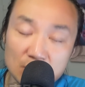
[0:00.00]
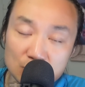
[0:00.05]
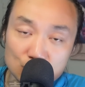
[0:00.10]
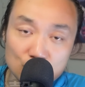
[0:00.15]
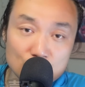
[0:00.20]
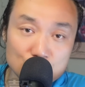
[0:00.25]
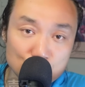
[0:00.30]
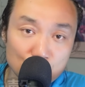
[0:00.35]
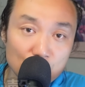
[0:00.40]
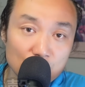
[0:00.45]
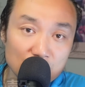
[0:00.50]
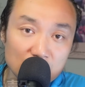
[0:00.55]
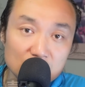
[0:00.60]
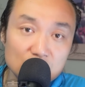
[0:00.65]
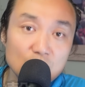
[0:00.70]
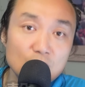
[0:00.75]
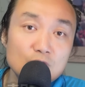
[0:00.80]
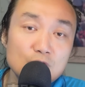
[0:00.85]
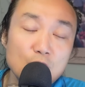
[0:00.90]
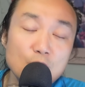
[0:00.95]
对所有人
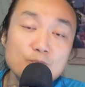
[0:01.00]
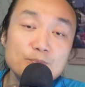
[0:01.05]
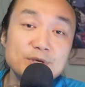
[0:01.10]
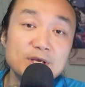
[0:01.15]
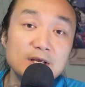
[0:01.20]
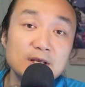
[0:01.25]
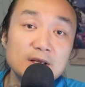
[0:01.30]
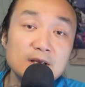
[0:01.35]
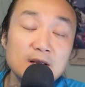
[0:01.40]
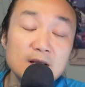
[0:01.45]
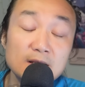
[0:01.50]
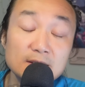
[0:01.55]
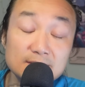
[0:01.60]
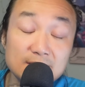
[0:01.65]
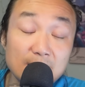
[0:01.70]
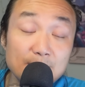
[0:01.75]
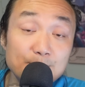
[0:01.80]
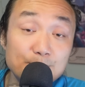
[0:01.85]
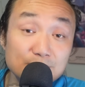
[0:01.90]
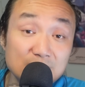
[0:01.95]
都公平，
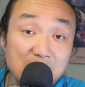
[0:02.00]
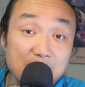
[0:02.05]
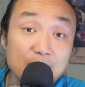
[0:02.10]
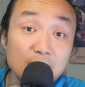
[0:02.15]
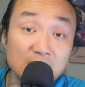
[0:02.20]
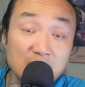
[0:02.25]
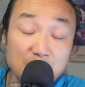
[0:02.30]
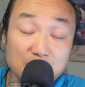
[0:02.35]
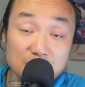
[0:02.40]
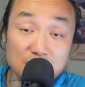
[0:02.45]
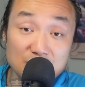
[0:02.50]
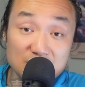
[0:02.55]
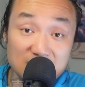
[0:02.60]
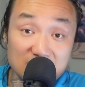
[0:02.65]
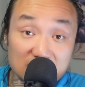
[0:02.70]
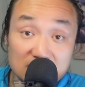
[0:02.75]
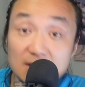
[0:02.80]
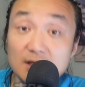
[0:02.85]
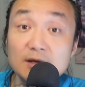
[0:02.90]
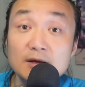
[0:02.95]
但不代表他们就
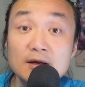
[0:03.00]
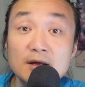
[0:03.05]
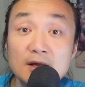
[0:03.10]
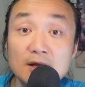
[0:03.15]
一定